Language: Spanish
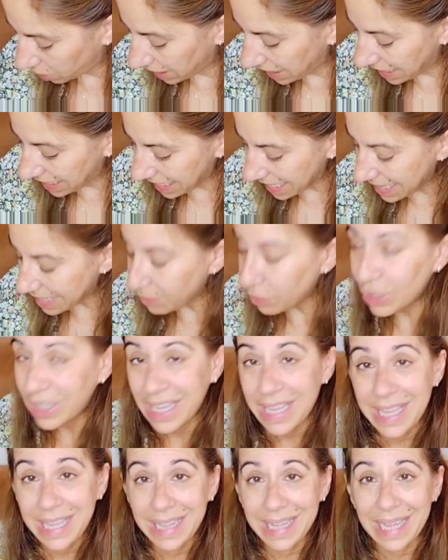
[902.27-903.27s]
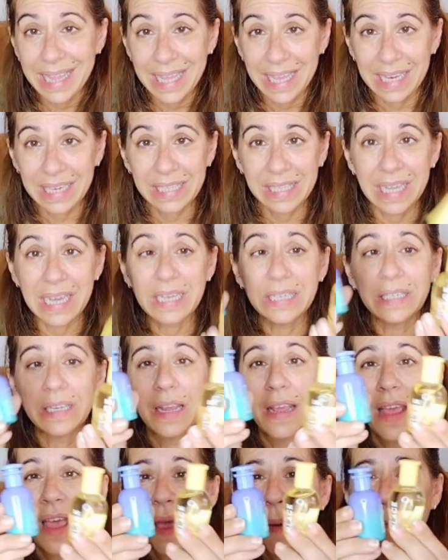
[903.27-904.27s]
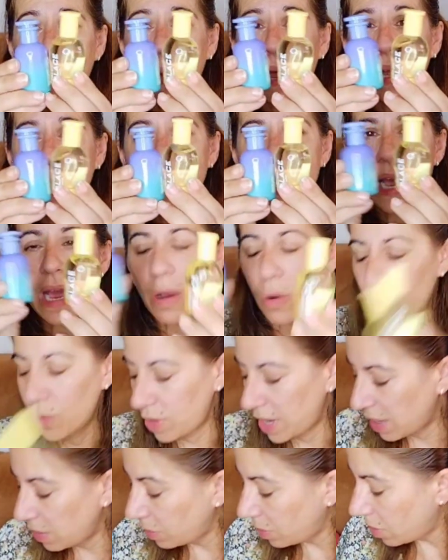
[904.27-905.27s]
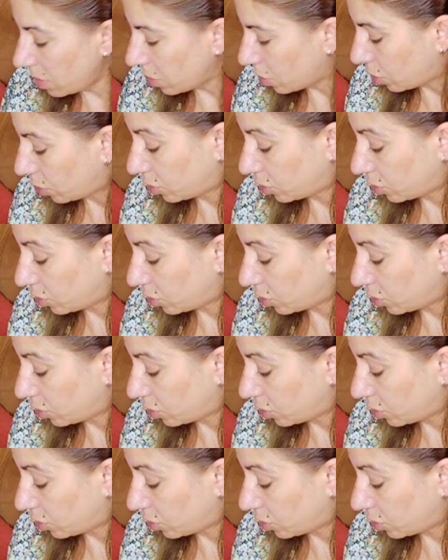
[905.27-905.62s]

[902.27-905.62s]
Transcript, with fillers: Y cada botellita de estas valía un euro con